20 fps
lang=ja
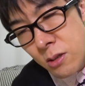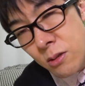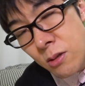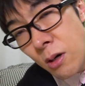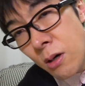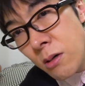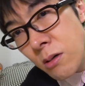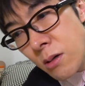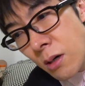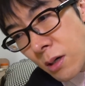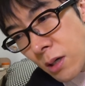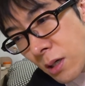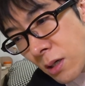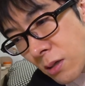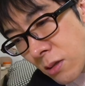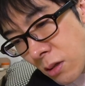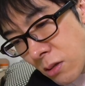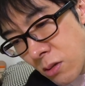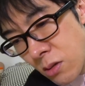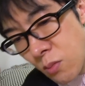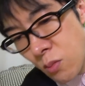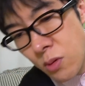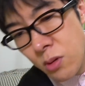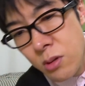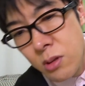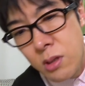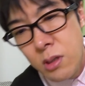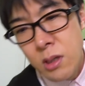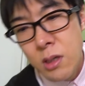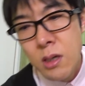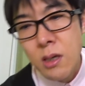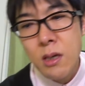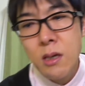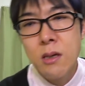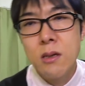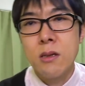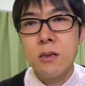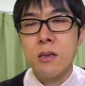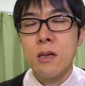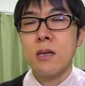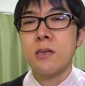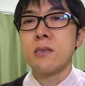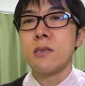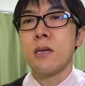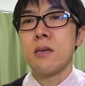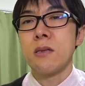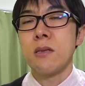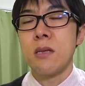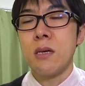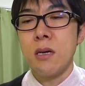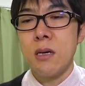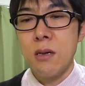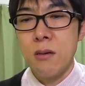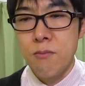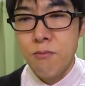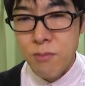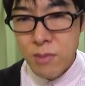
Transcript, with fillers: なんかいいなって思ってなっちゃって